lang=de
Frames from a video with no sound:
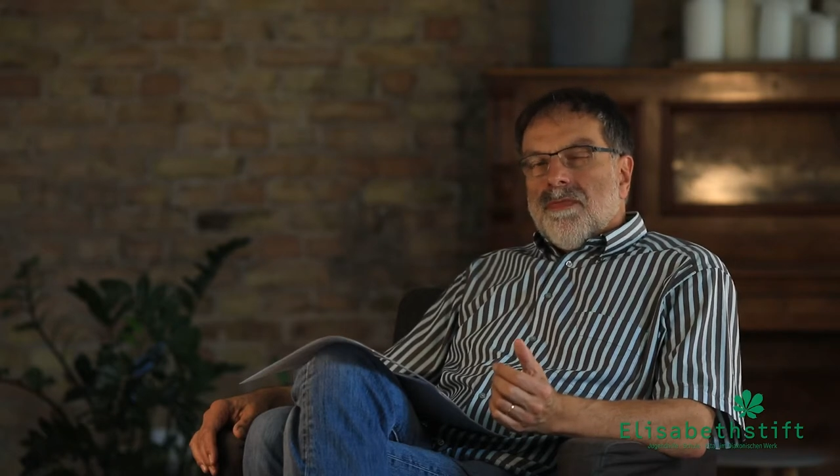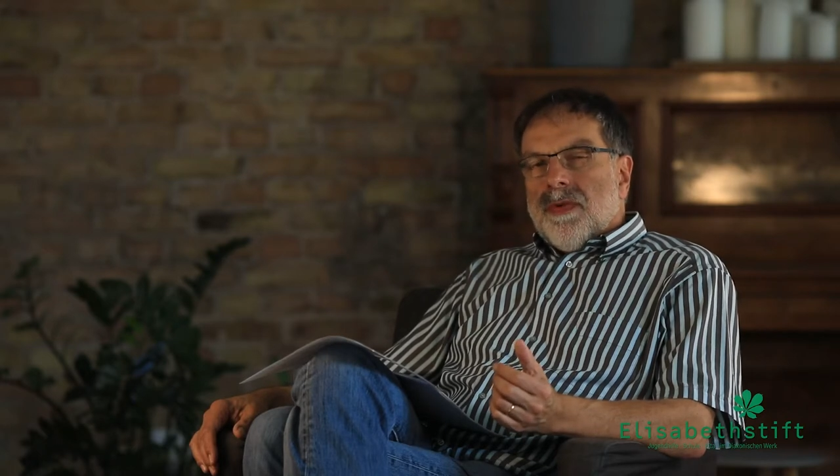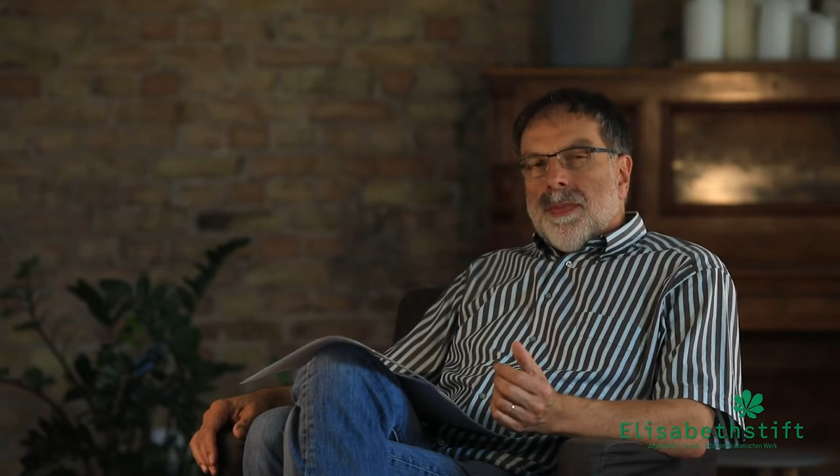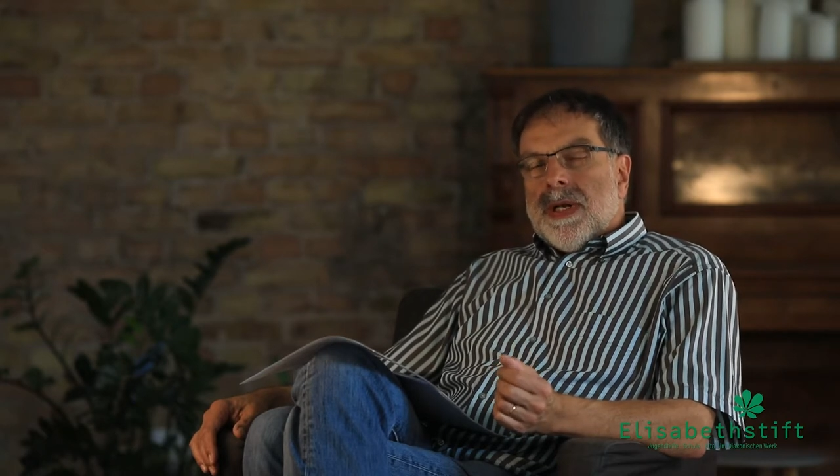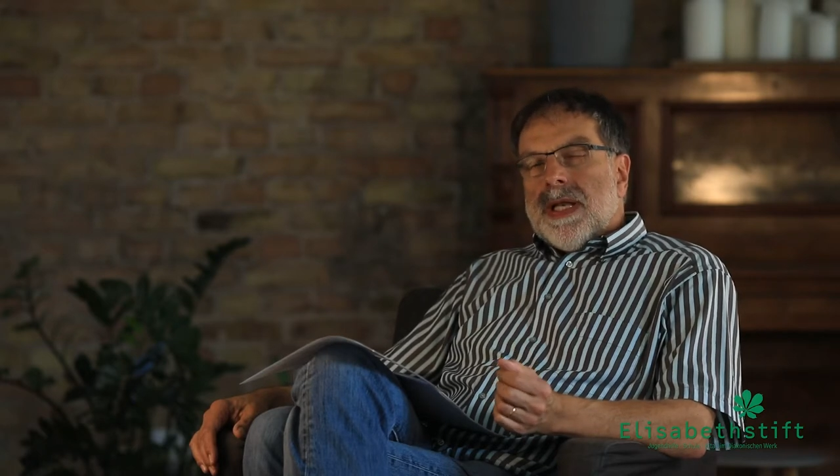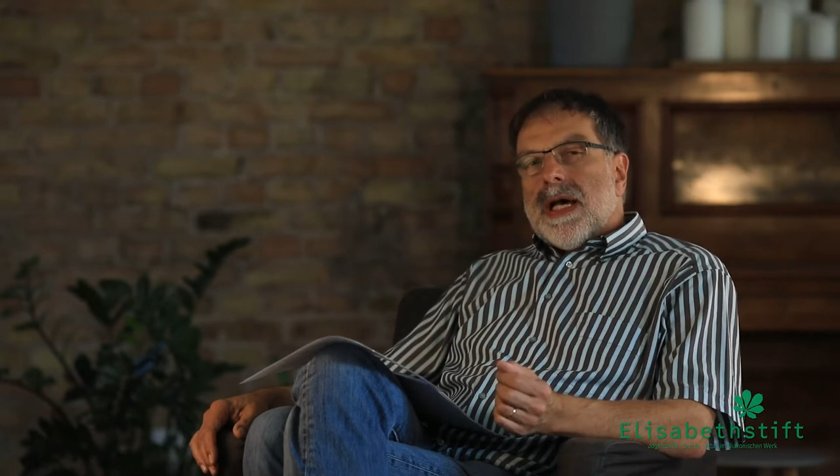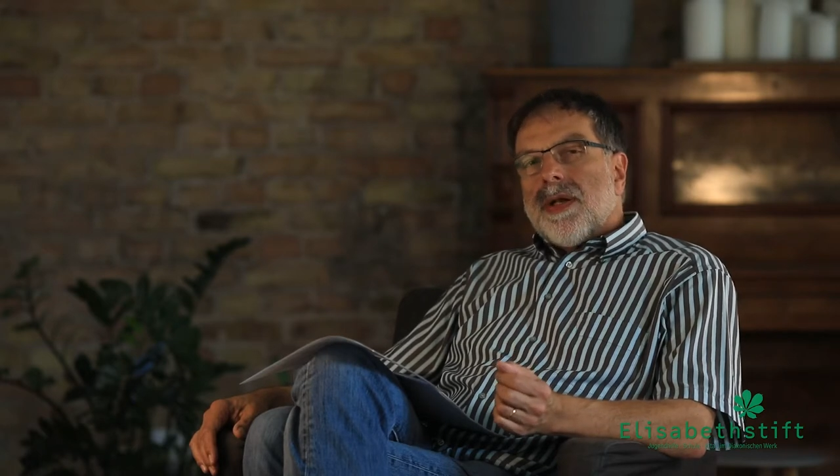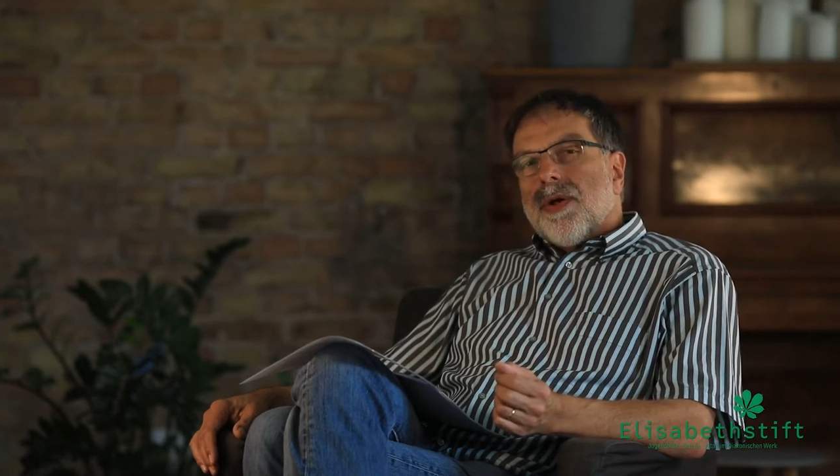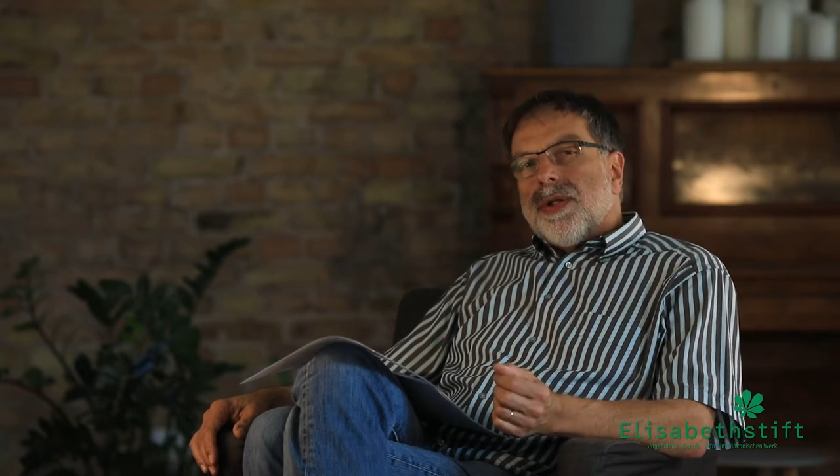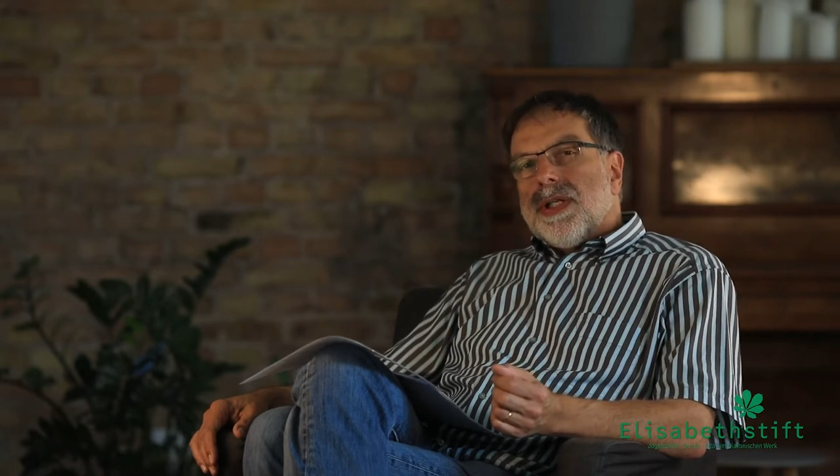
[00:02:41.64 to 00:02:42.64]
Wenn man da
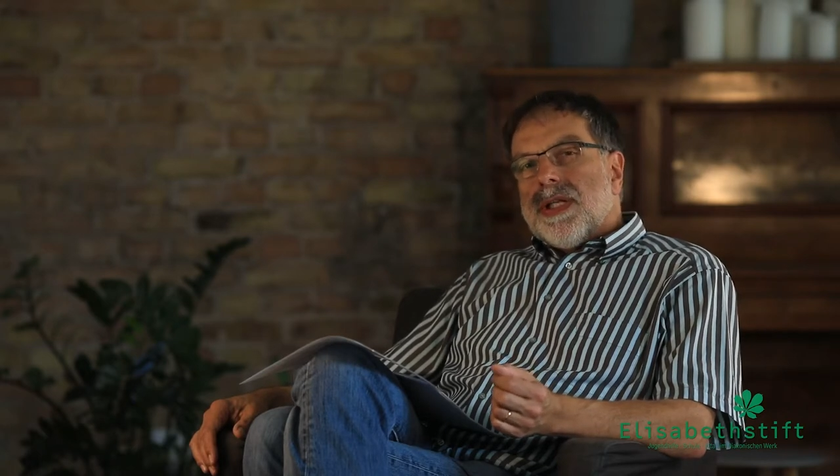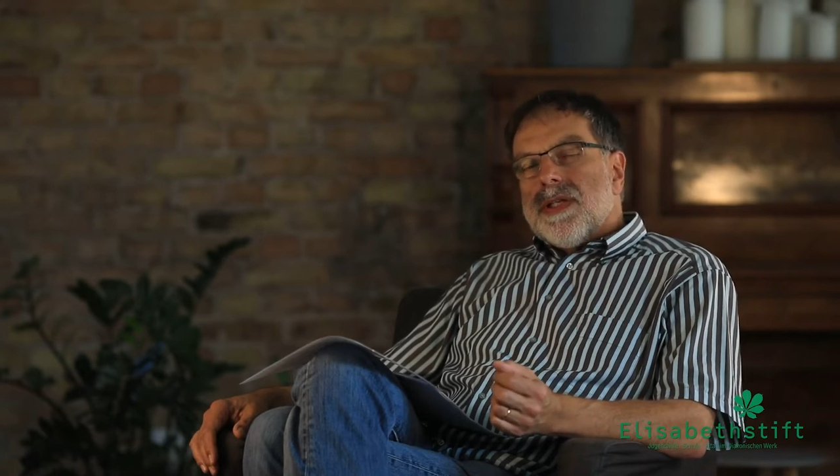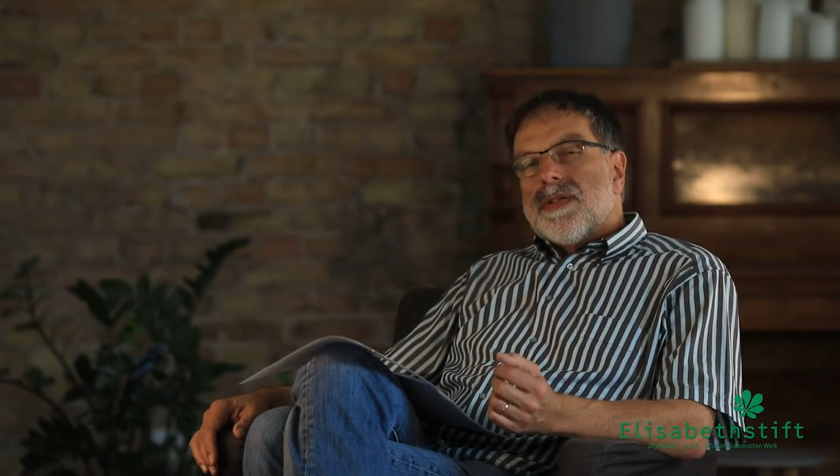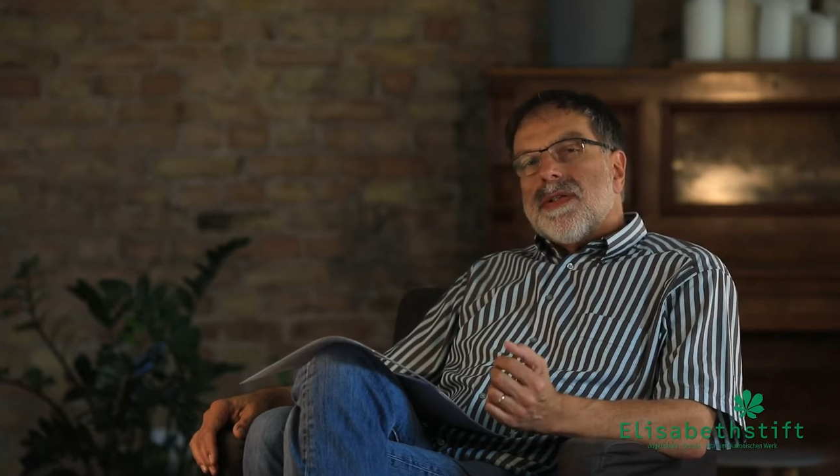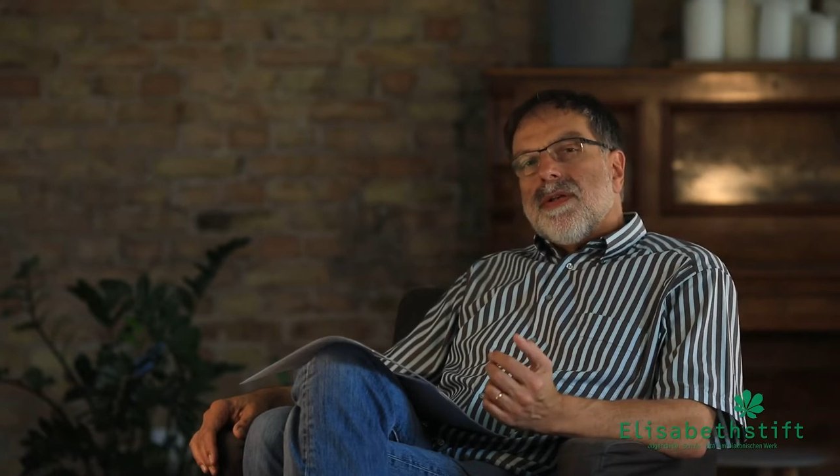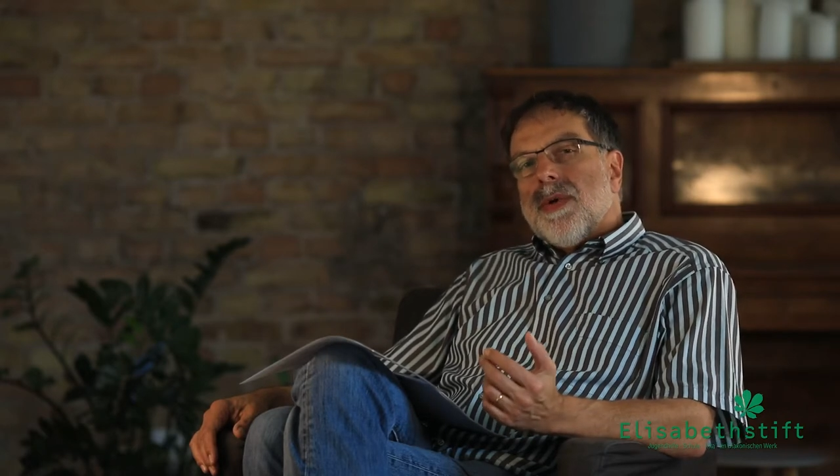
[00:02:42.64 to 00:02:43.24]
noch nicht ist,